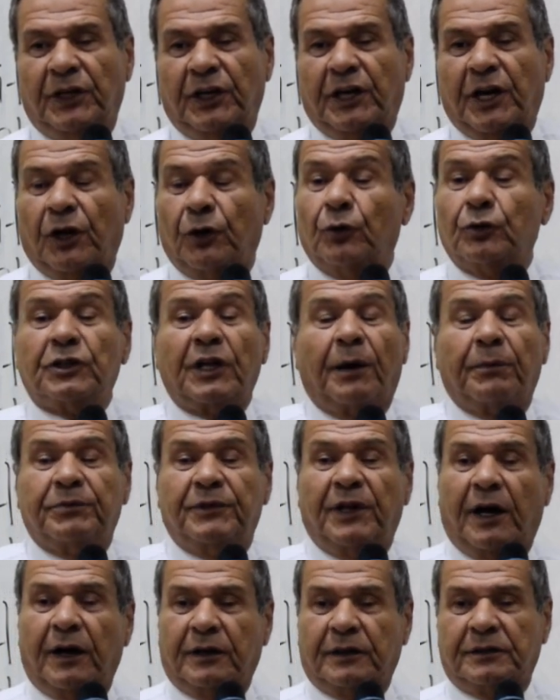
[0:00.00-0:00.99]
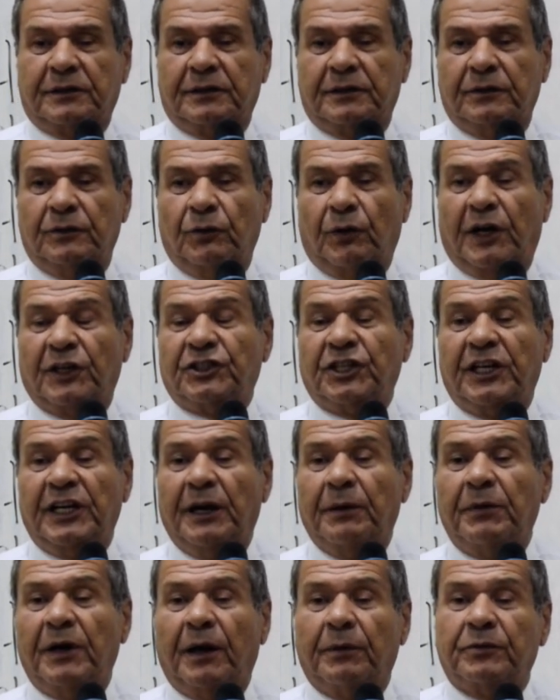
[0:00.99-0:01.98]
cannot abduct وعشان
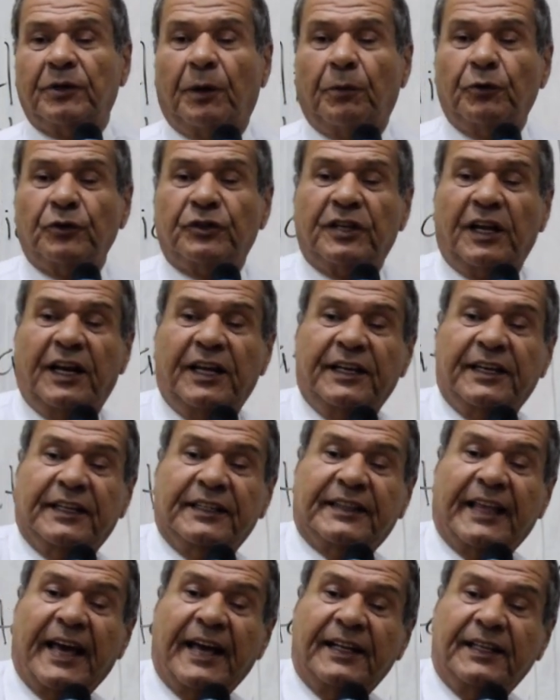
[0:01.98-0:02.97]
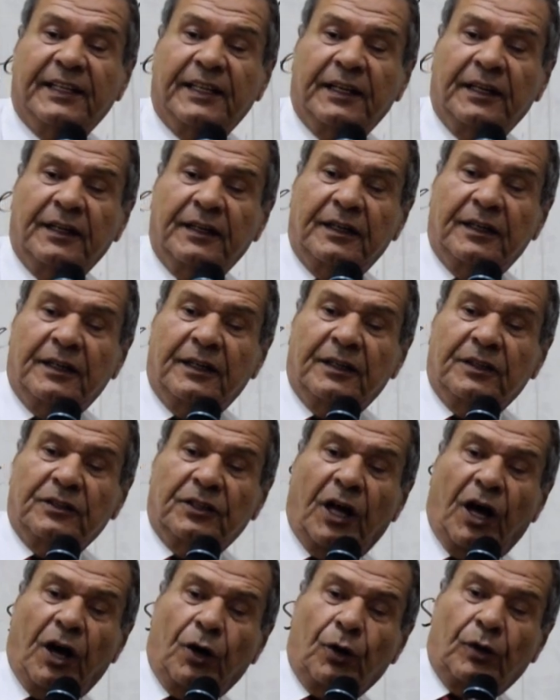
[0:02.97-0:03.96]
يعمل ابداكشن بص الاقي يجي تاني
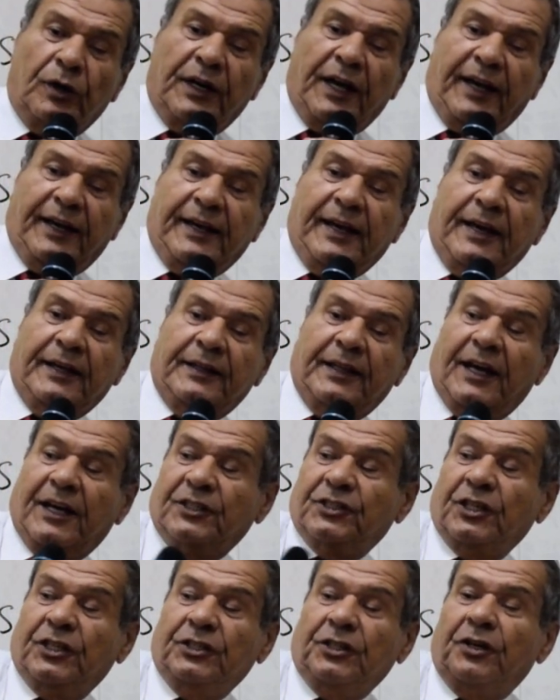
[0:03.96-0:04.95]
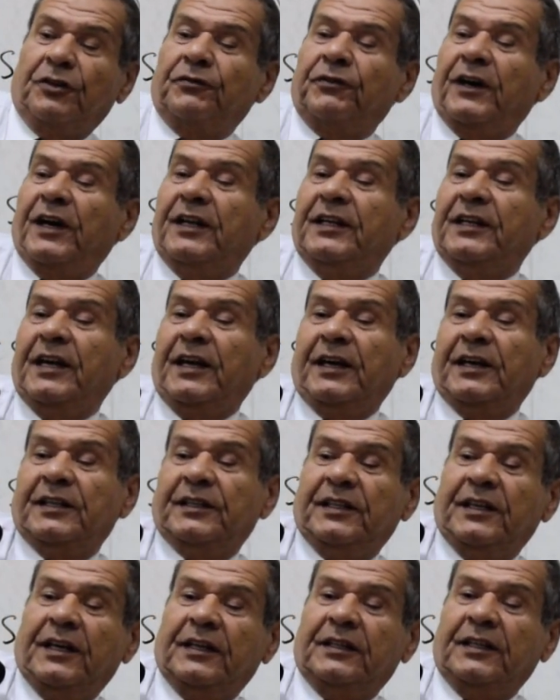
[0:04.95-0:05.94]
ظهره الناحيه دي عشان يرفع الناحيه
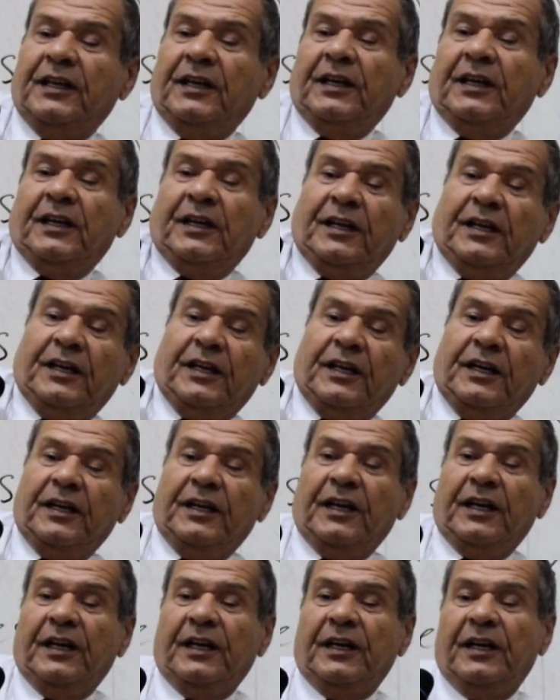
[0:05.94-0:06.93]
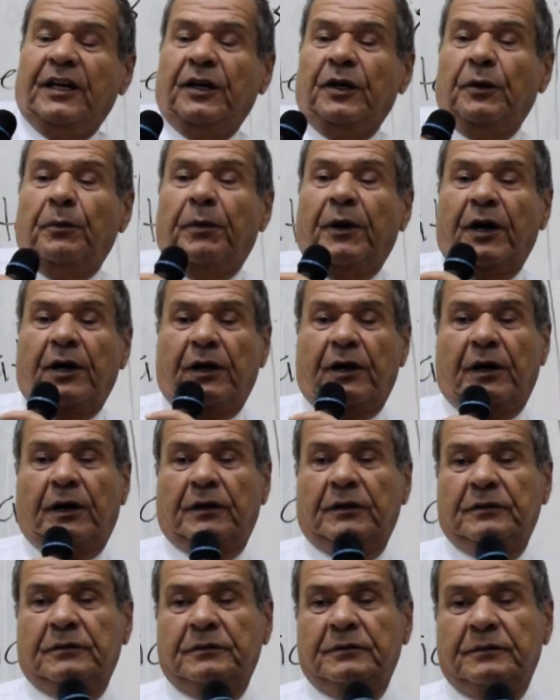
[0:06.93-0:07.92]
ديت
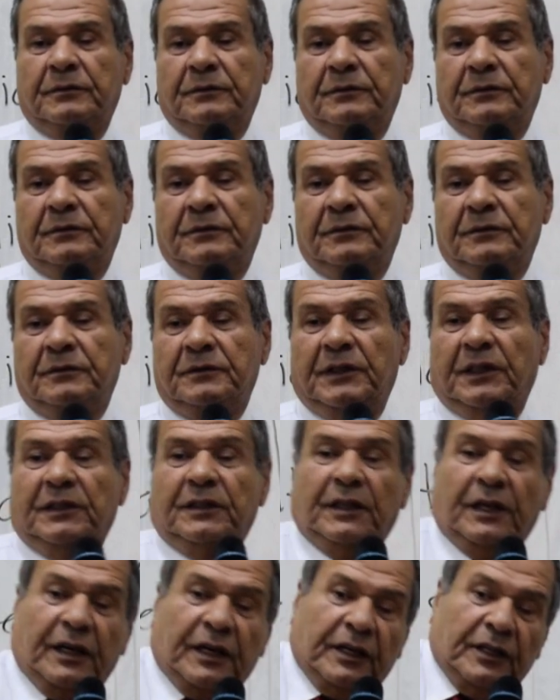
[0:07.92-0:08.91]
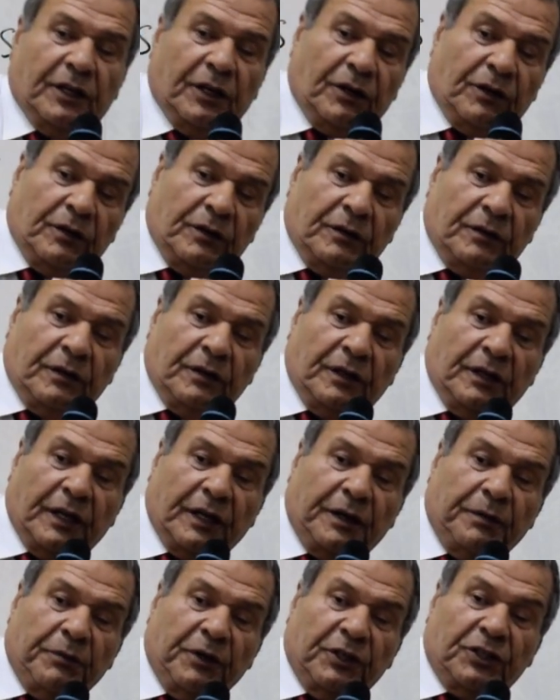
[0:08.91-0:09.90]
لبره كده اهو
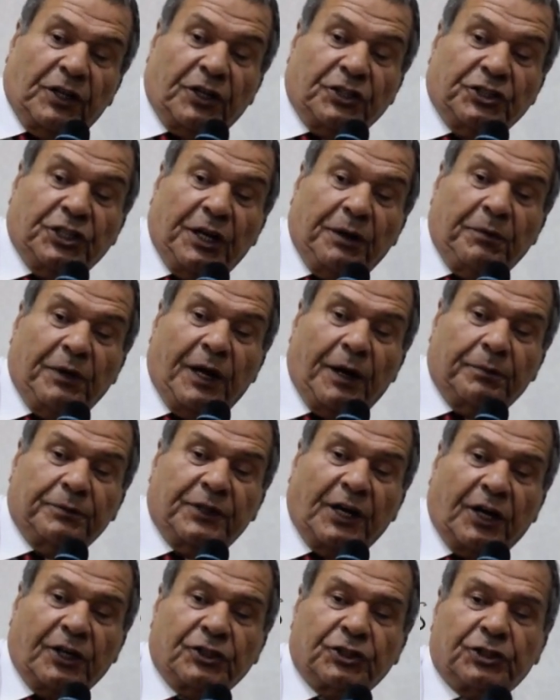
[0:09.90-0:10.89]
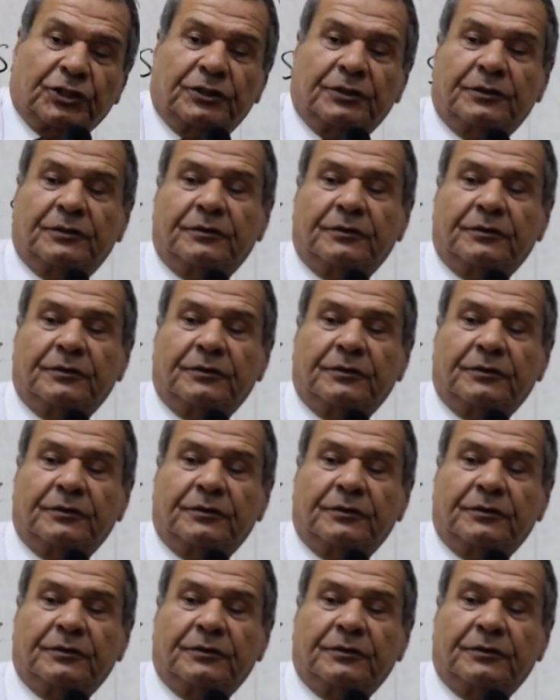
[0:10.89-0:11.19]
لكن ما يقدرش يعمل ابدكشن